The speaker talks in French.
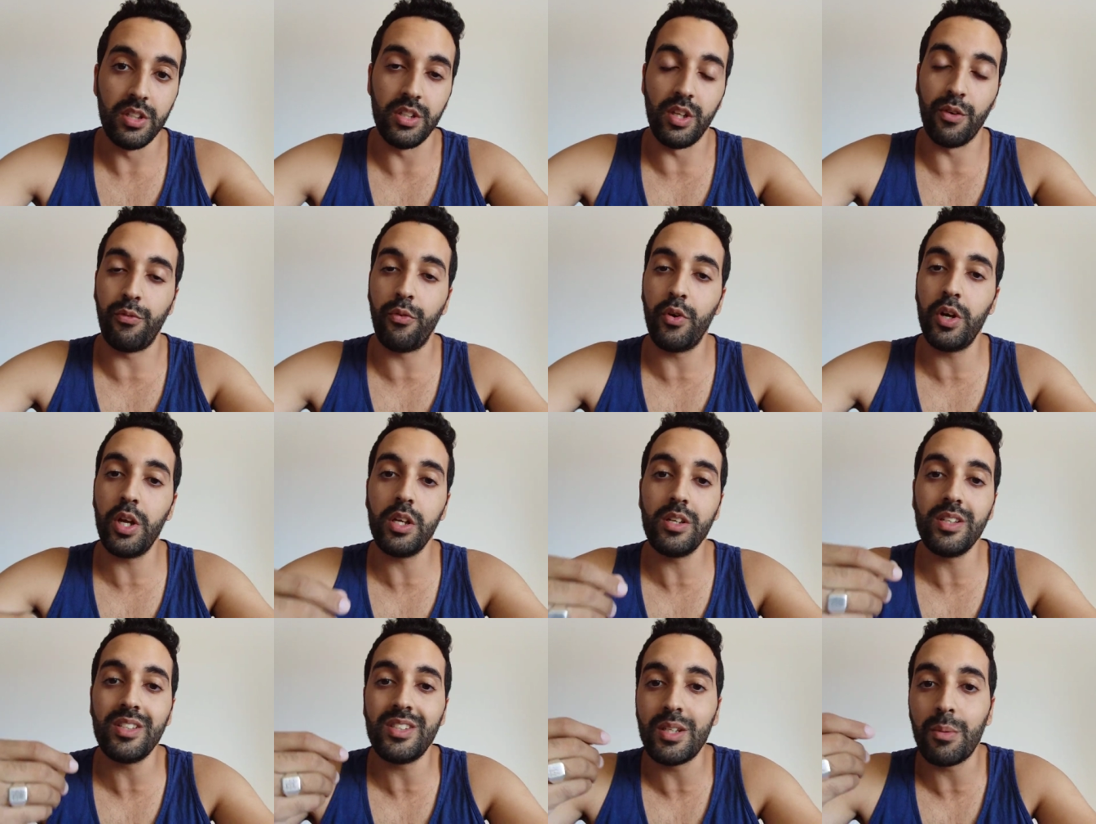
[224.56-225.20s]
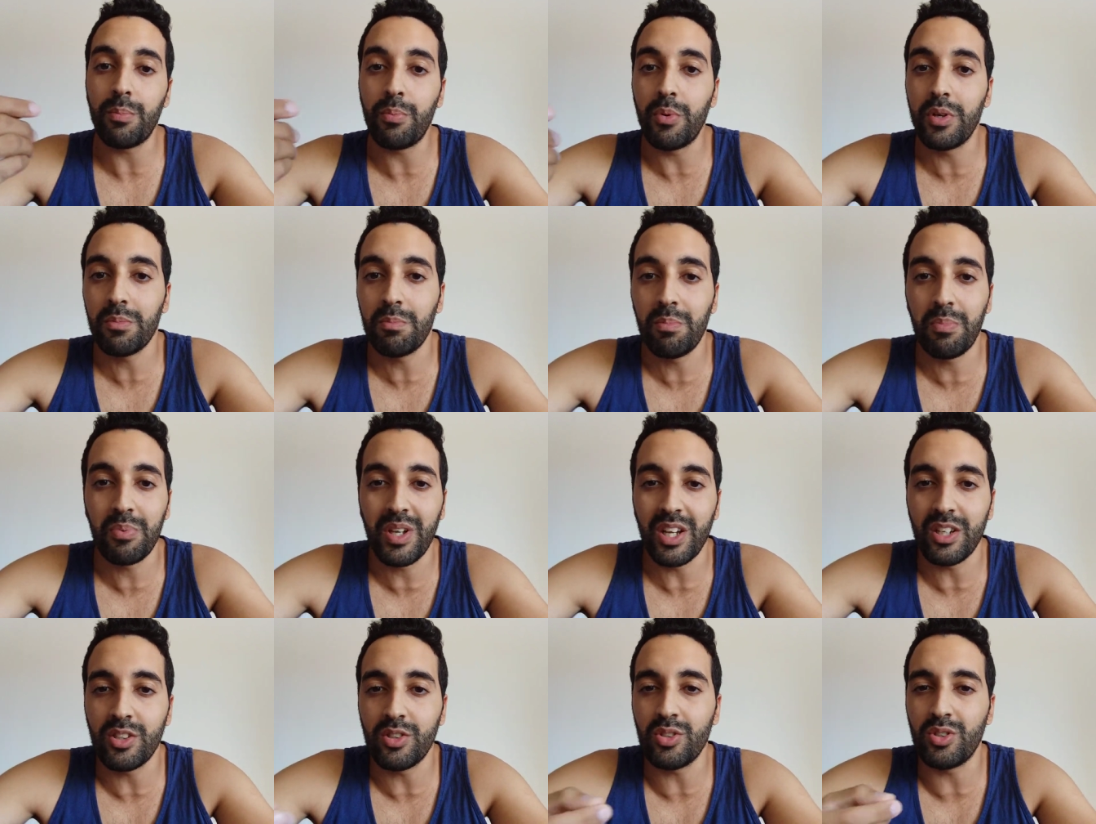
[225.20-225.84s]
Des fois, ça peut
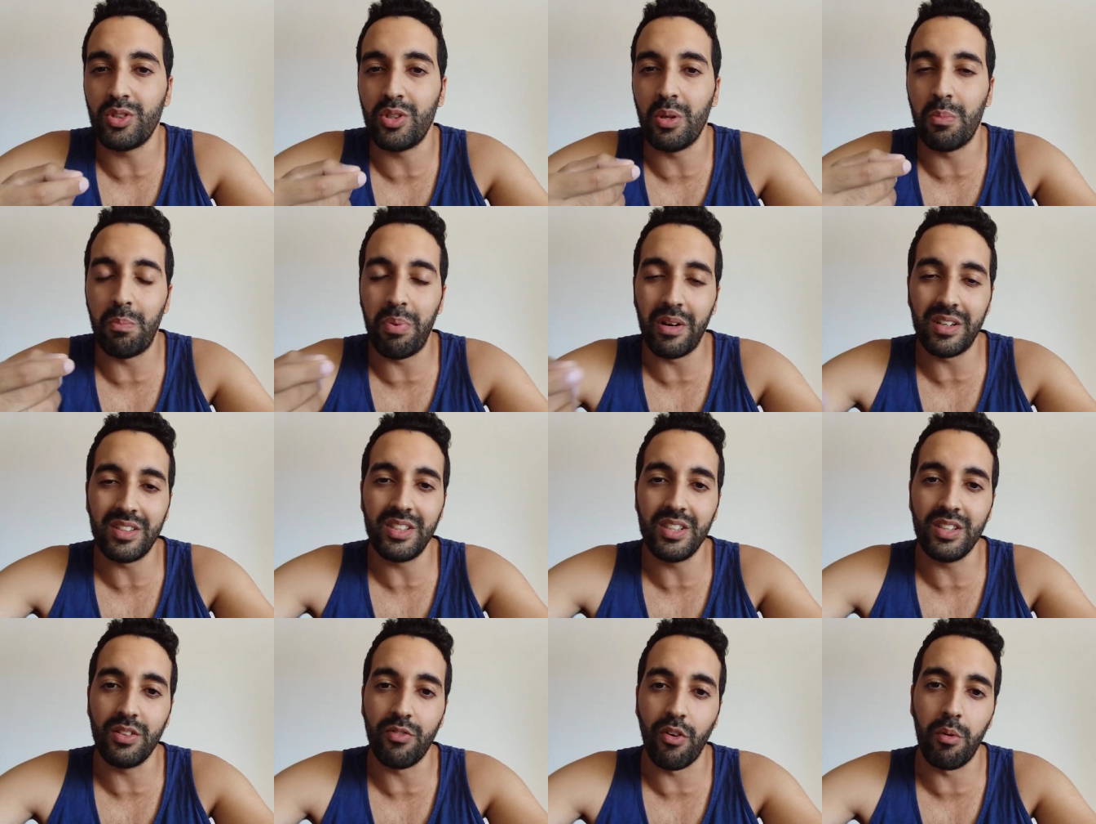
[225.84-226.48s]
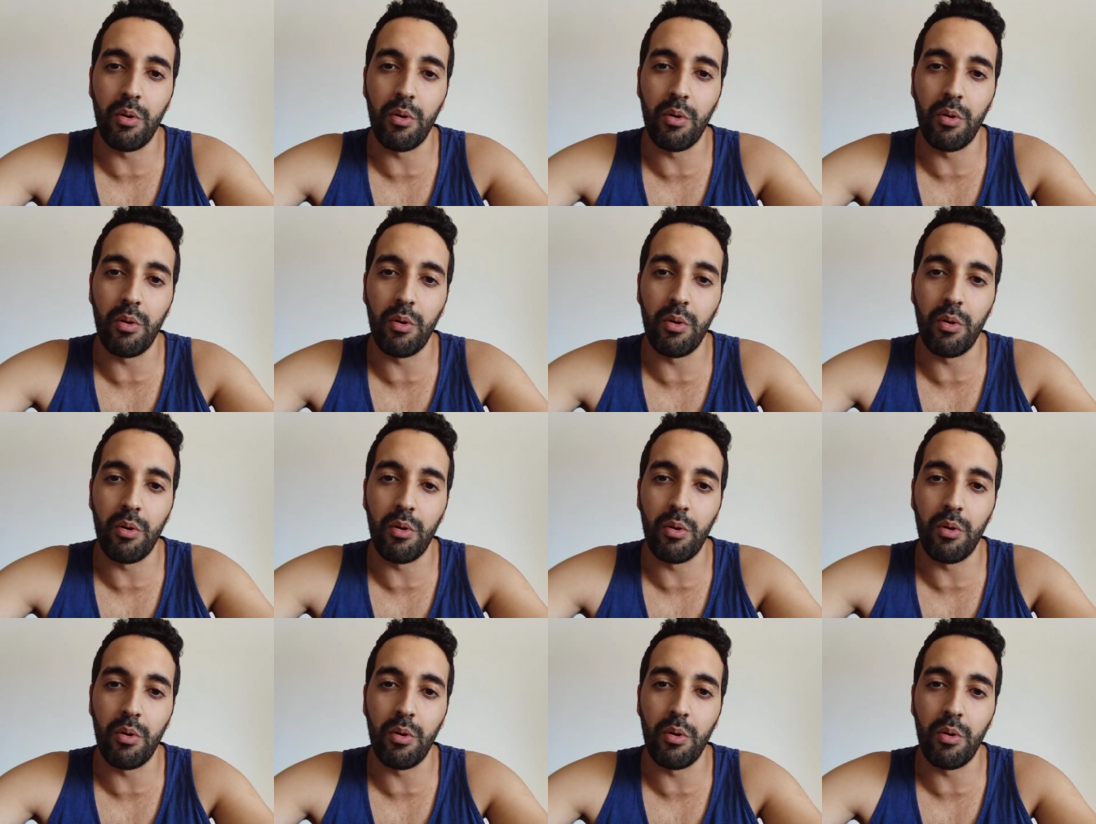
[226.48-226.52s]
être quelque chose de basique,